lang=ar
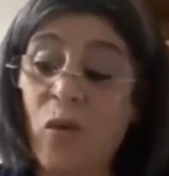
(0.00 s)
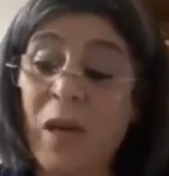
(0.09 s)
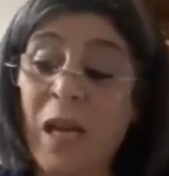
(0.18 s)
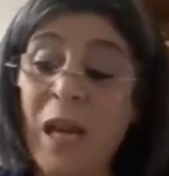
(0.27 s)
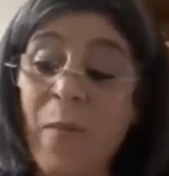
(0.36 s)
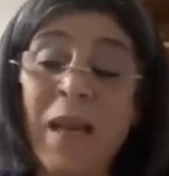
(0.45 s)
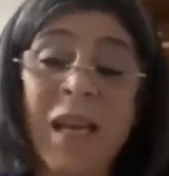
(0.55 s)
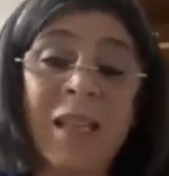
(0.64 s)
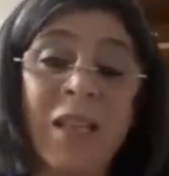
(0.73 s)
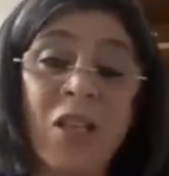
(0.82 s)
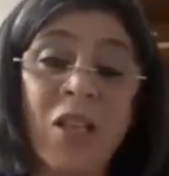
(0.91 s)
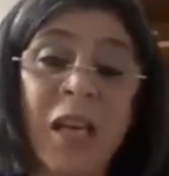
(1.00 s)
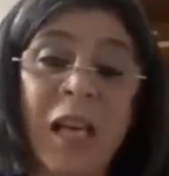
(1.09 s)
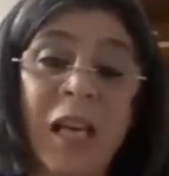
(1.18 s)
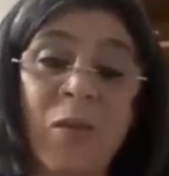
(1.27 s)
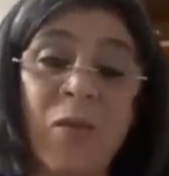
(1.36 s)
وقالها ما نقدرش
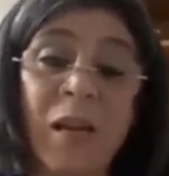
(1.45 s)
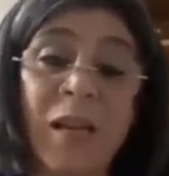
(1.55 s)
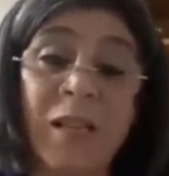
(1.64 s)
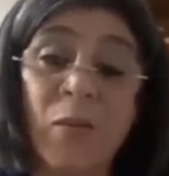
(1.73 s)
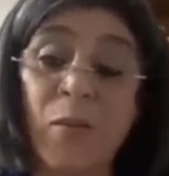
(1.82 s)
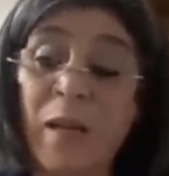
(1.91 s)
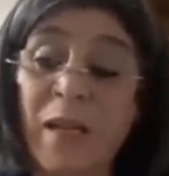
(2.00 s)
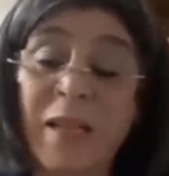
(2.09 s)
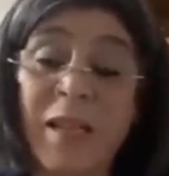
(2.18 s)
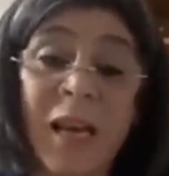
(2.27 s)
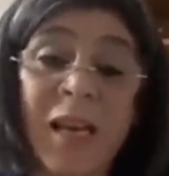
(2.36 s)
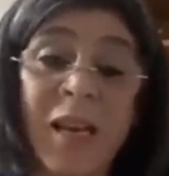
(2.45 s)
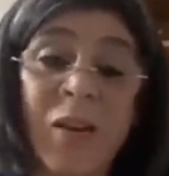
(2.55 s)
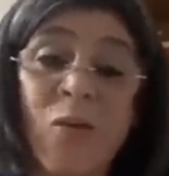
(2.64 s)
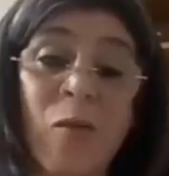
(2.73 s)
نخلي ولادي والمراه تاعي